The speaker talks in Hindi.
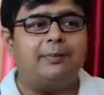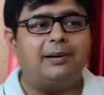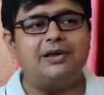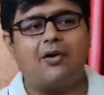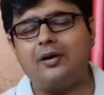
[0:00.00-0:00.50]

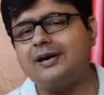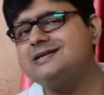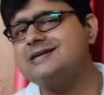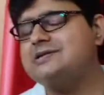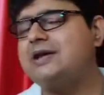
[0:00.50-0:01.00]
बट द
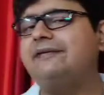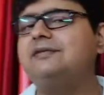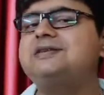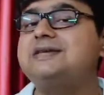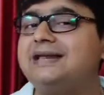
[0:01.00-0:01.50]
ऑडियंस हैजंट
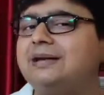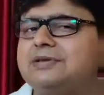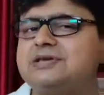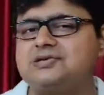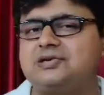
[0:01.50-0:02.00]
एवर सीन हिम
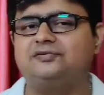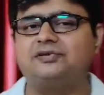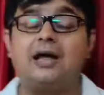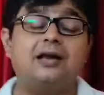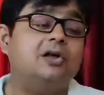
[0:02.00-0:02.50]
इन सच अ
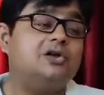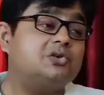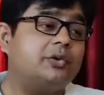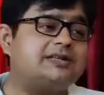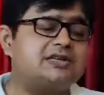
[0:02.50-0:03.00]
रफ्तार
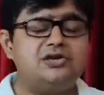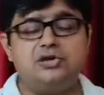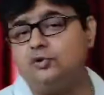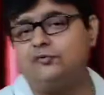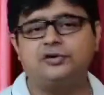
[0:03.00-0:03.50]
सो इट्स
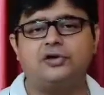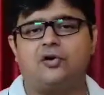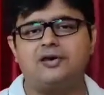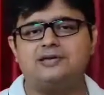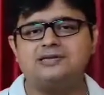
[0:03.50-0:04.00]
न्यू फॉर द
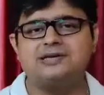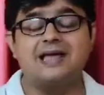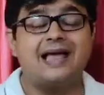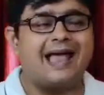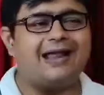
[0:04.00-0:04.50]

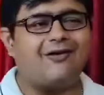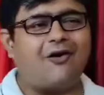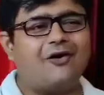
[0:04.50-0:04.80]
ऑडियंसेस एंड